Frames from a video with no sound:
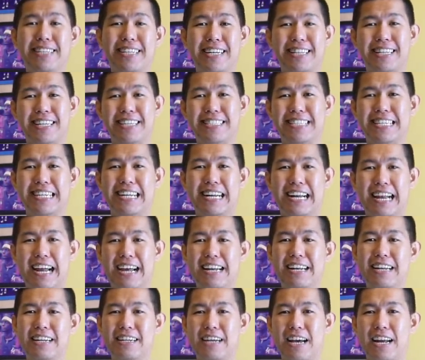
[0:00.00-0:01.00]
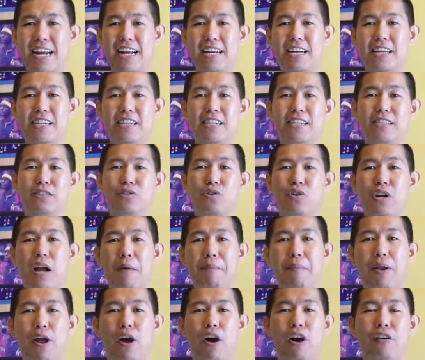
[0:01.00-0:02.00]
saat dia cedera dan karena ada di zona
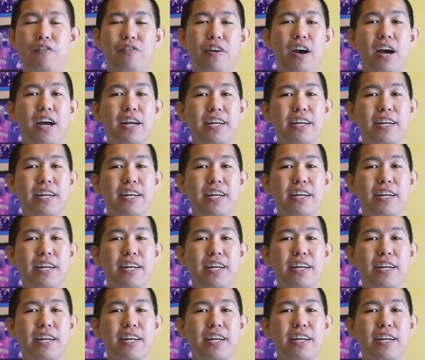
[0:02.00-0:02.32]
playoff.